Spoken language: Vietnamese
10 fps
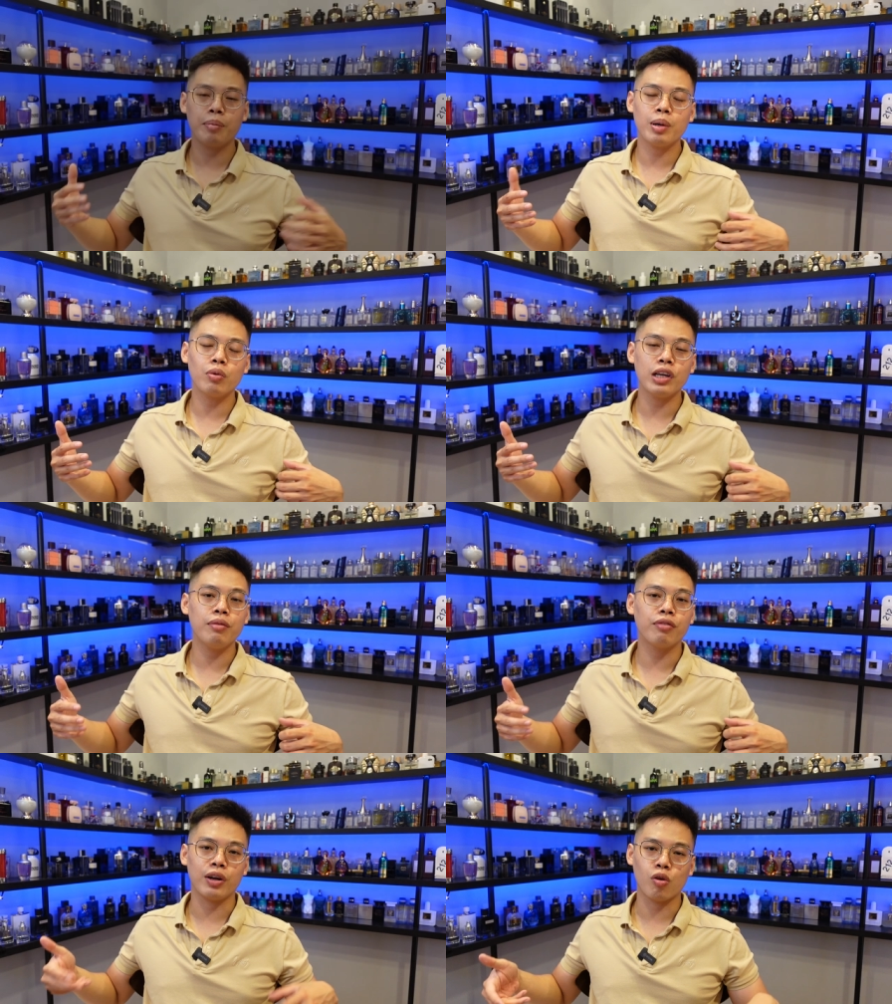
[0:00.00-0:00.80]
Thêm thông
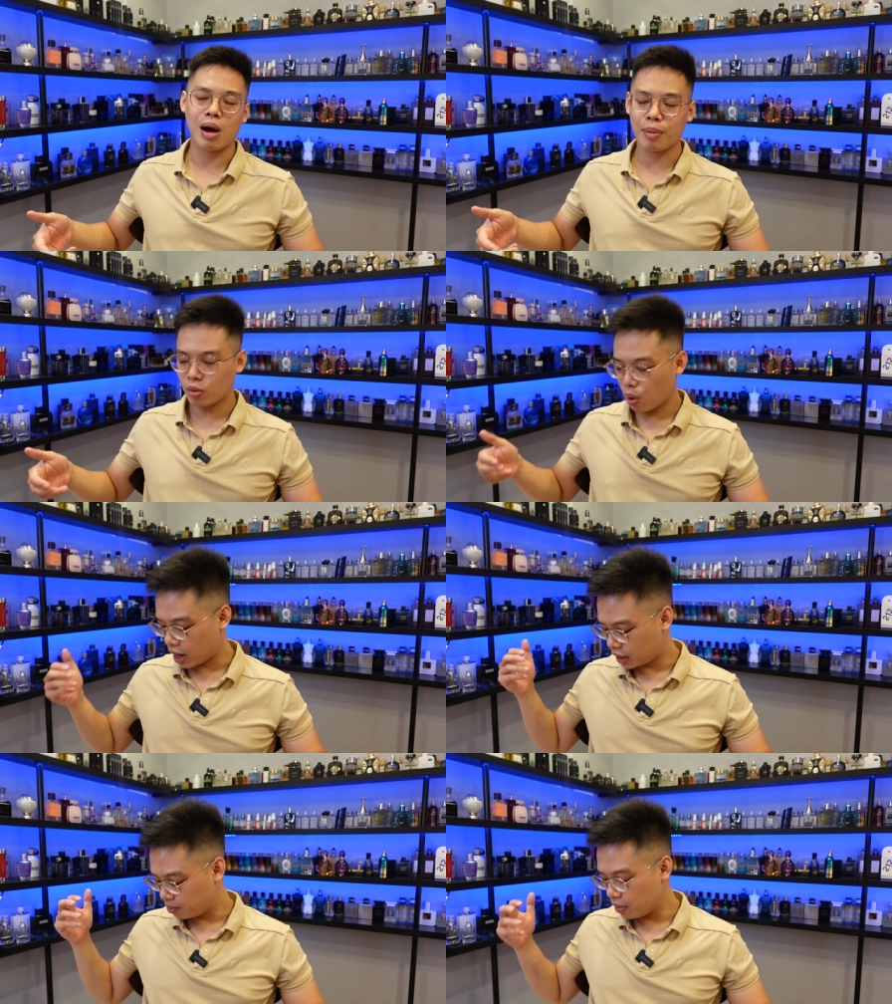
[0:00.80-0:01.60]
tin về độ bám
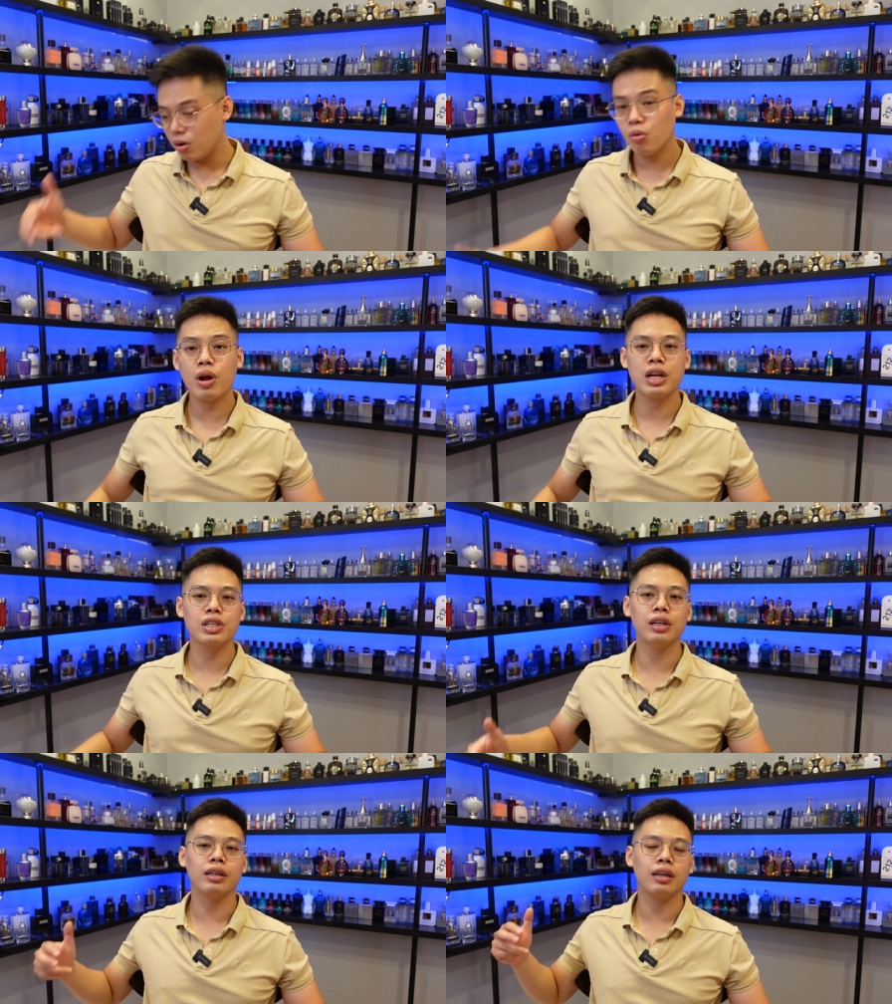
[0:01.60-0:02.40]
tỏa thì Blue
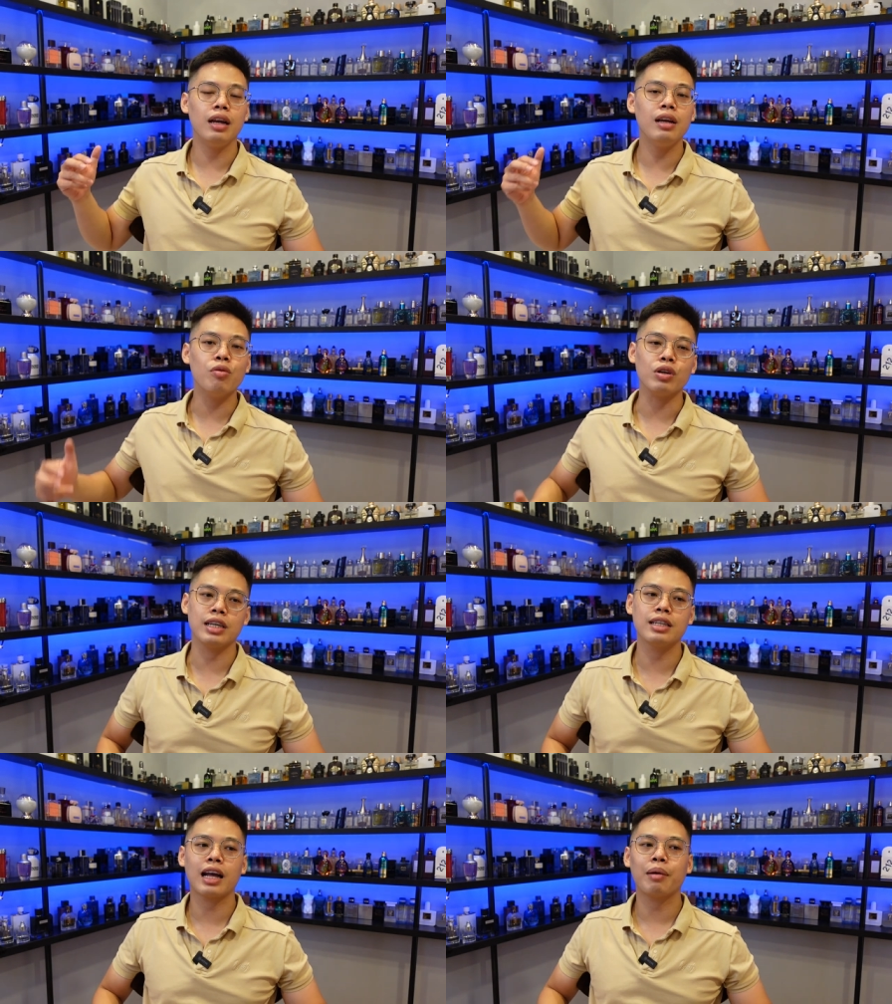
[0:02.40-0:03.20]
Edition lưu ở
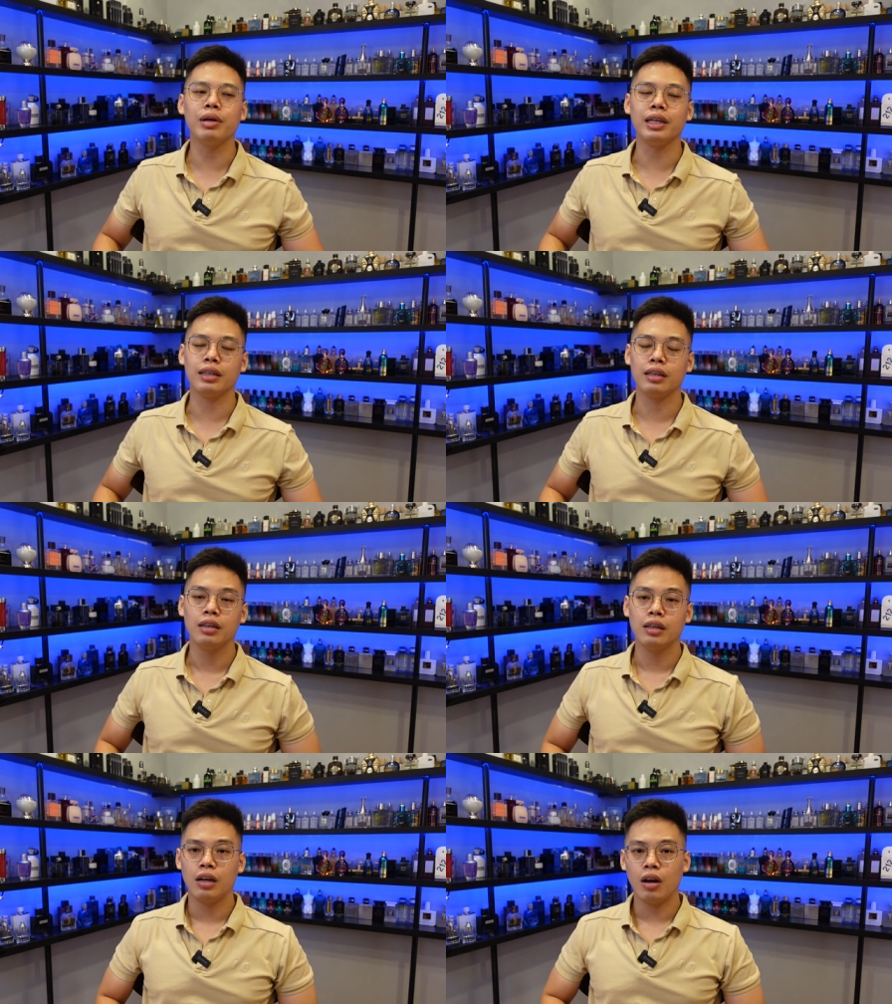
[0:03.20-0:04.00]
trên da mình
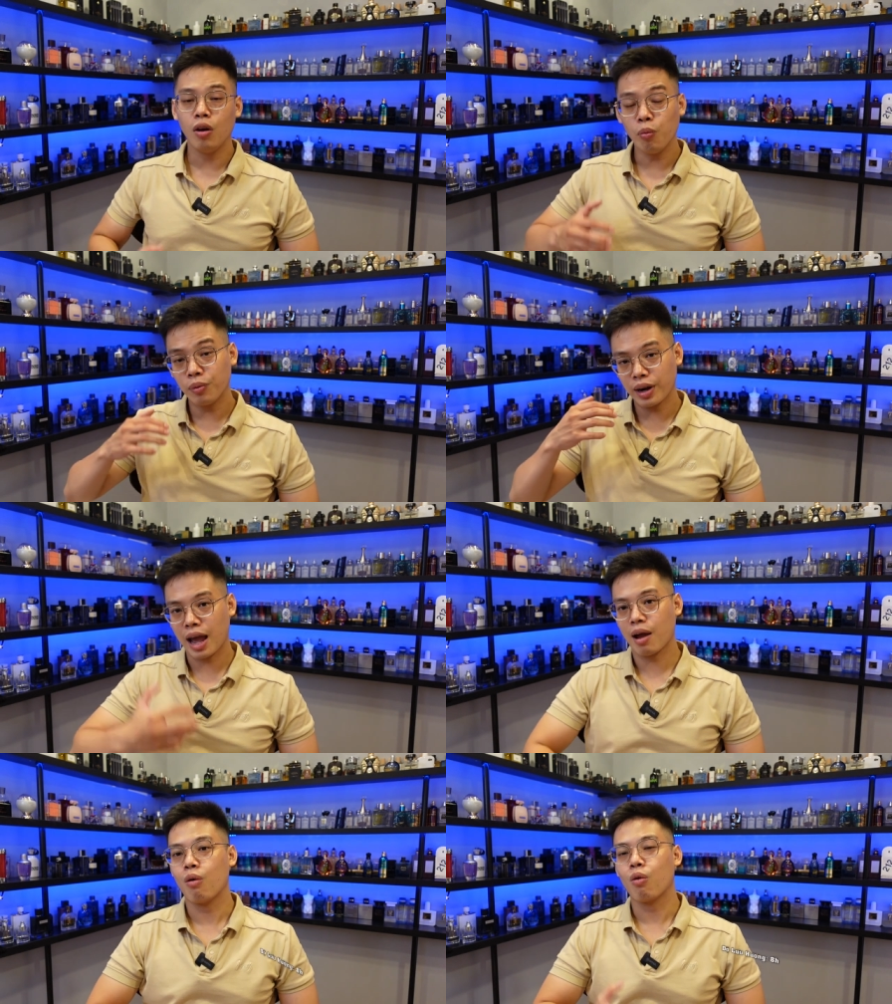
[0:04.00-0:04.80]
lúc
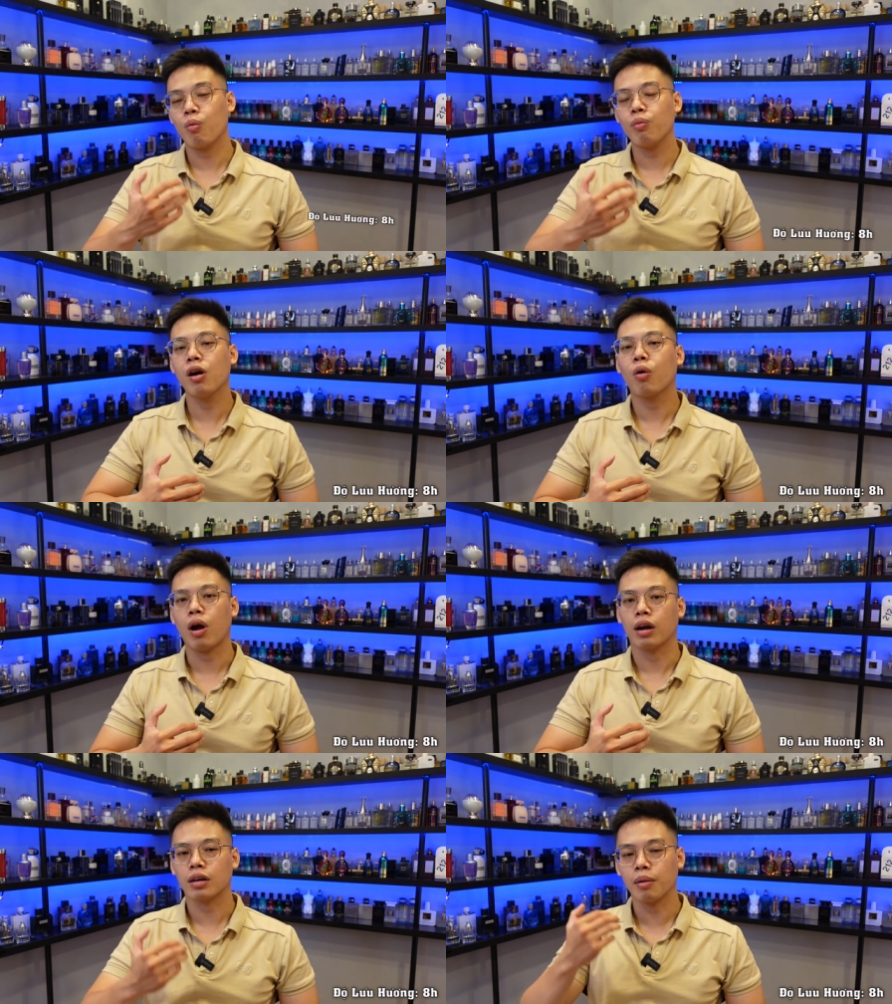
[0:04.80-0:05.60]
nào cũng được
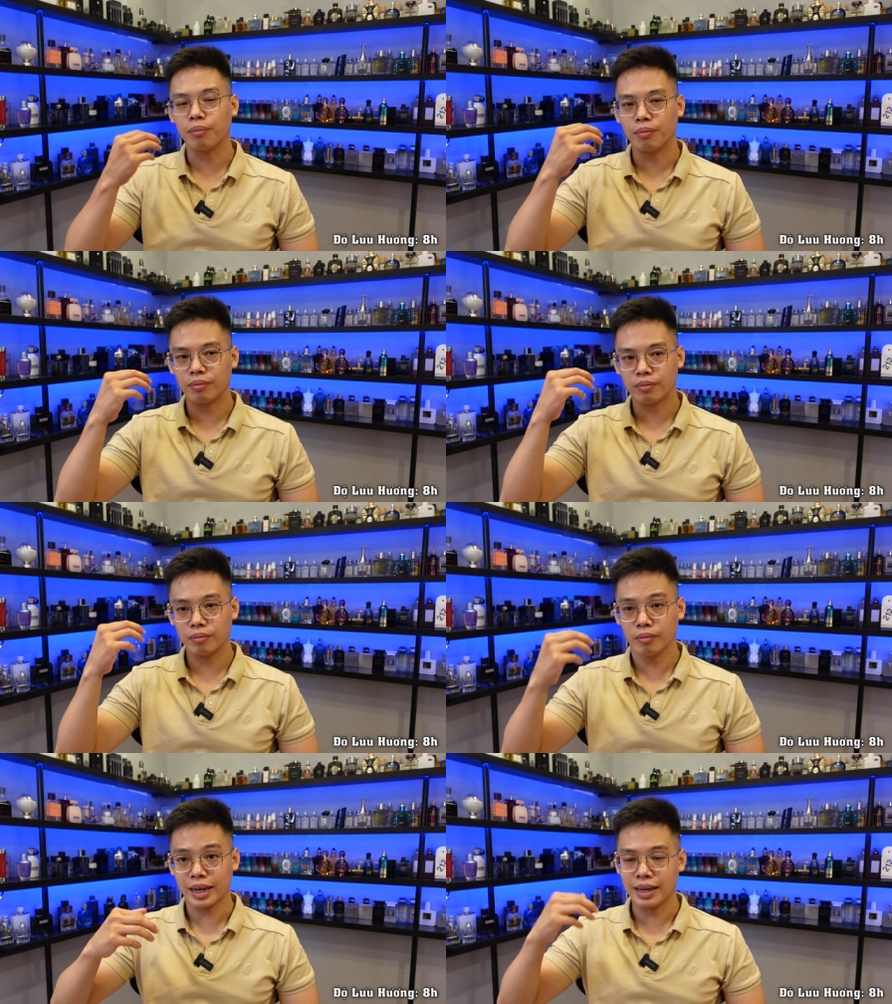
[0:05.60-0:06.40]
khoảng tầm
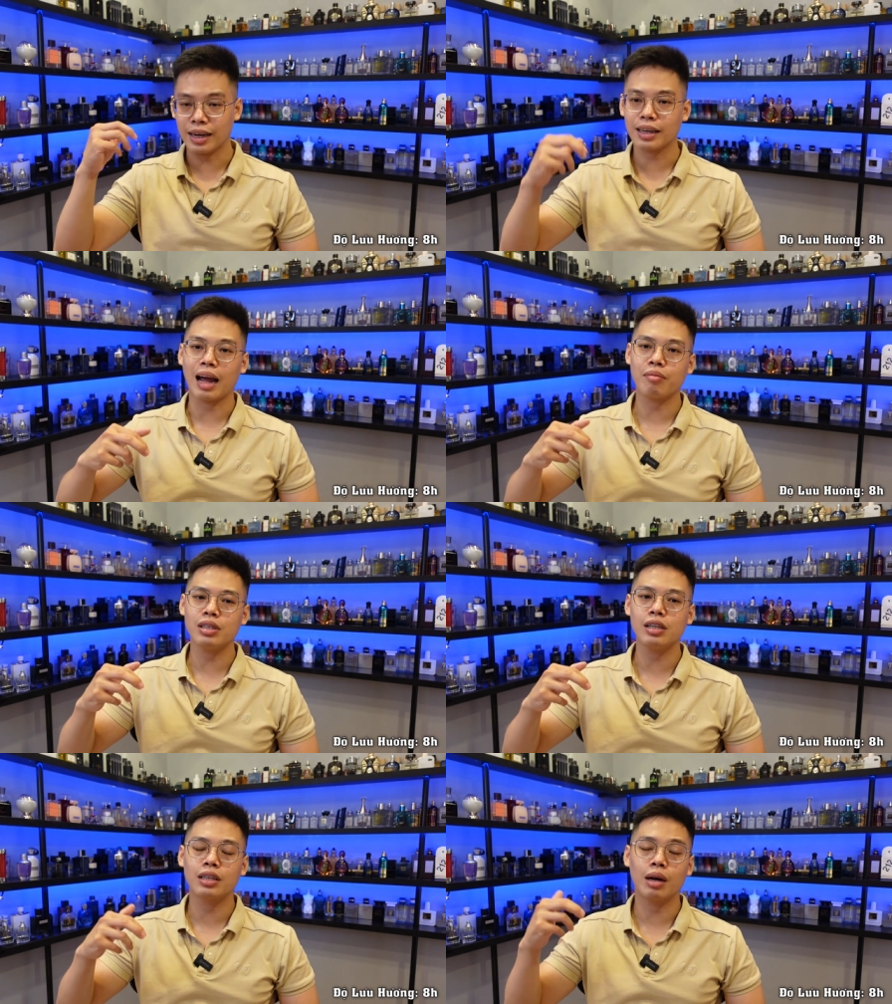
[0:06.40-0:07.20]
7 đến 8
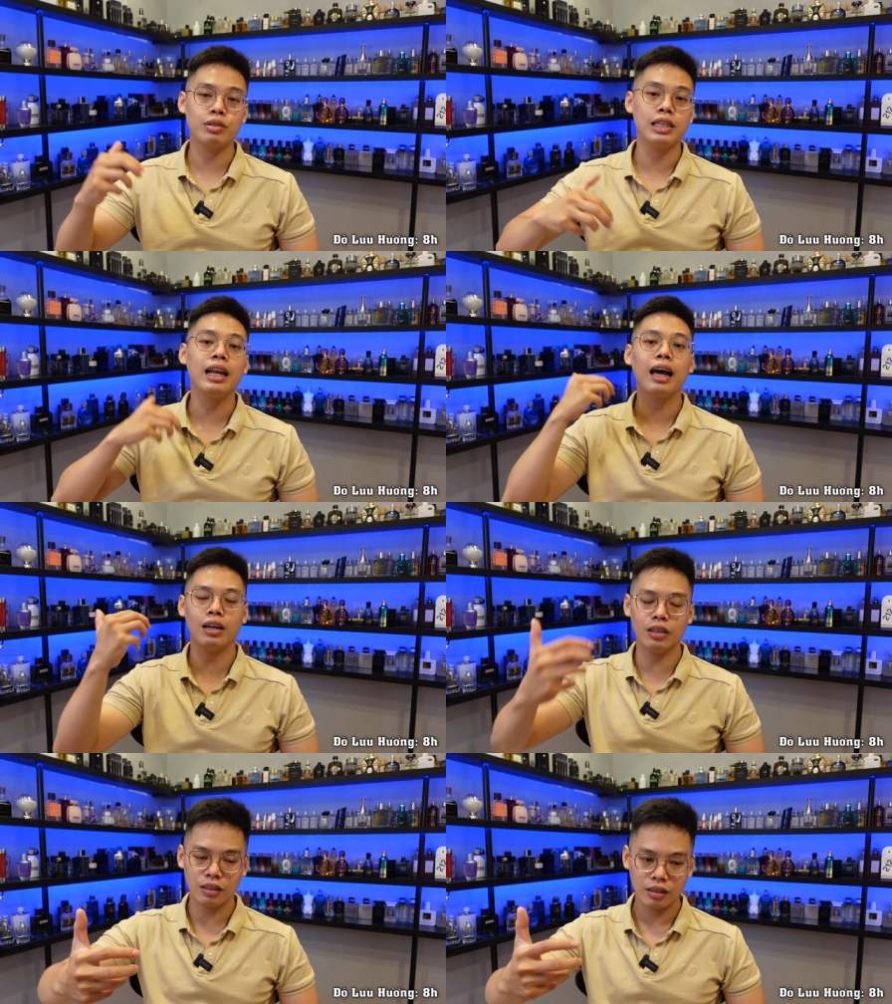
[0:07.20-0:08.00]
giờ thậm chí là
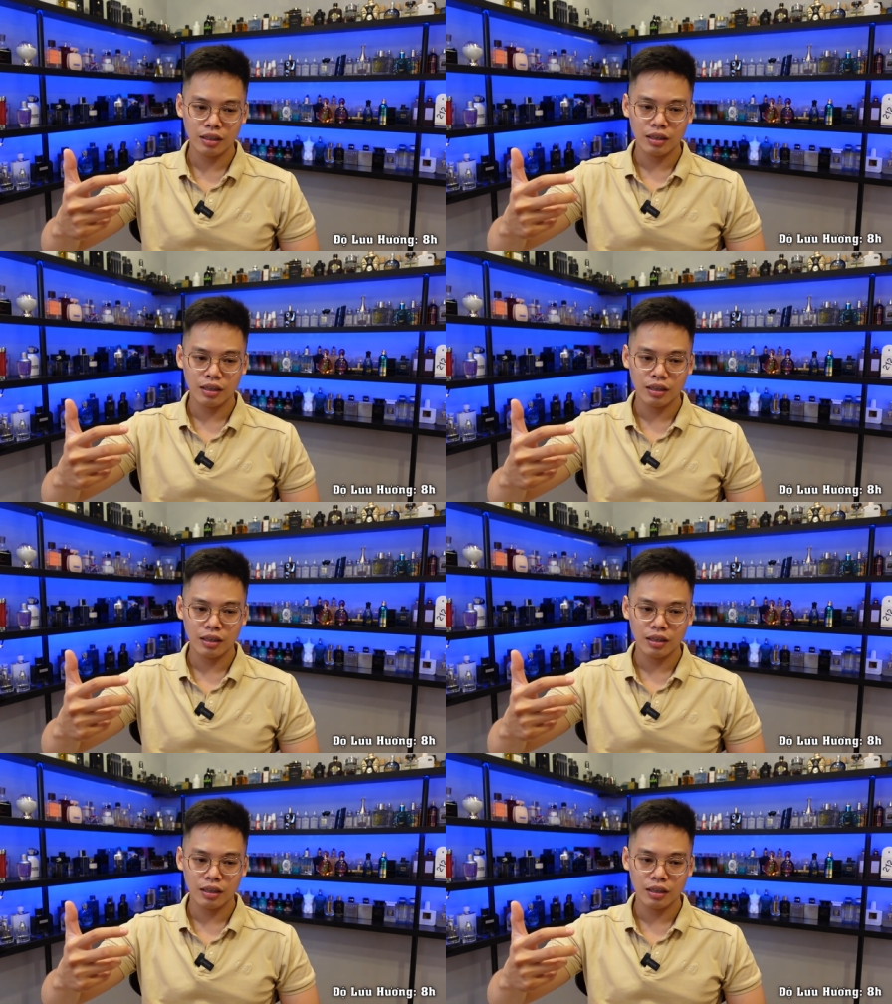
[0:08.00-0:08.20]
hơn